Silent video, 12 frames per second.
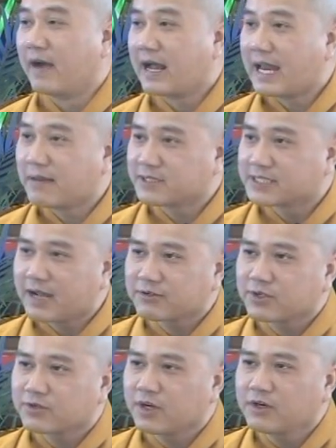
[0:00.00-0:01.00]
Và làm
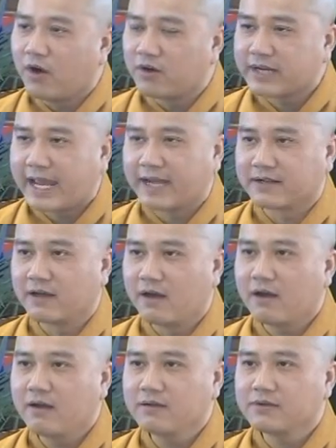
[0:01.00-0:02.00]
sao cho cái ngọn đèn
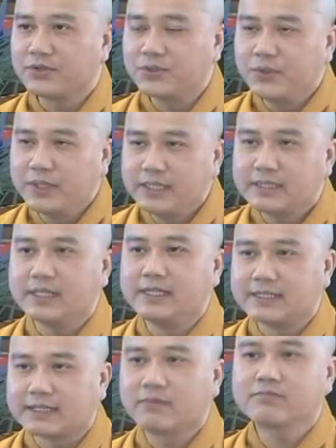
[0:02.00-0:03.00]
đó duy
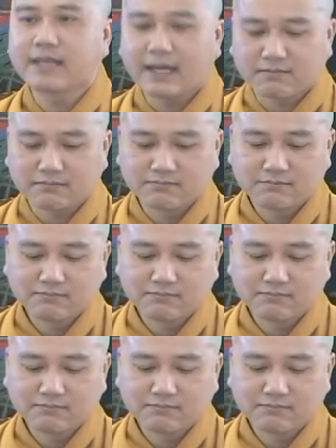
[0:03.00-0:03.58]
trì không tắt,